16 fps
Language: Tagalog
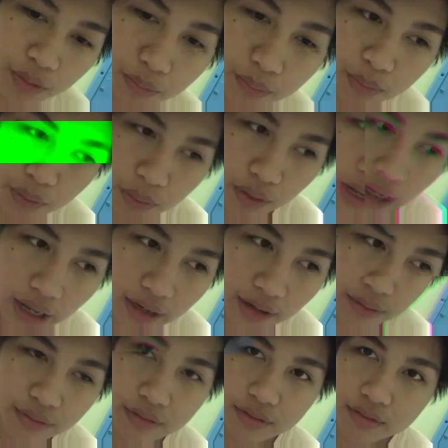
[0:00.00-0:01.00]
yung buong
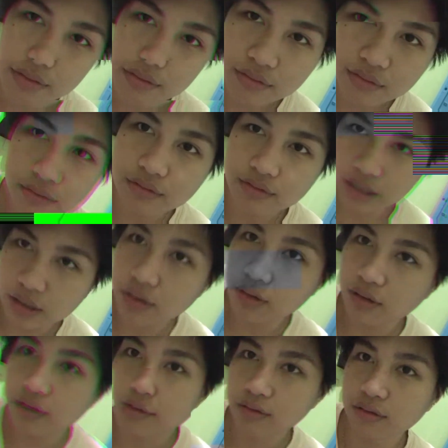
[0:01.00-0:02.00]
araw na
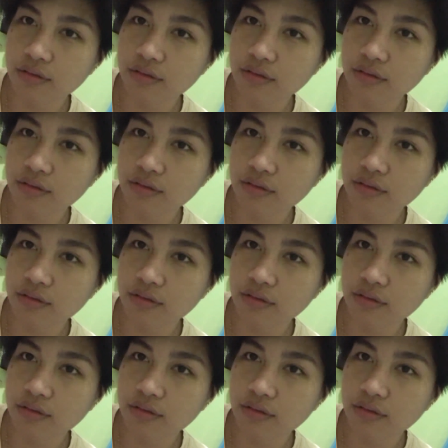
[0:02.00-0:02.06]
to